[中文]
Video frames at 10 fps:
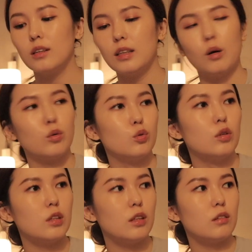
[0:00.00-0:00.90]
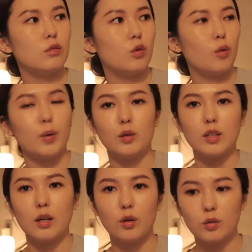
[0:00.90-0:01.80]
但我最近都没有
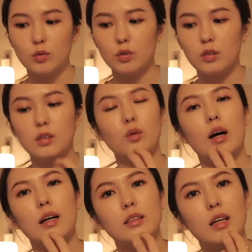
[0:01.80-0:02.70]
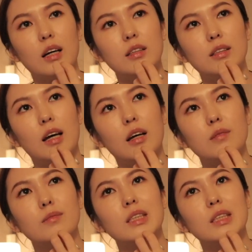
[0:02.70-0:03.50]
在用，就是因为它现在在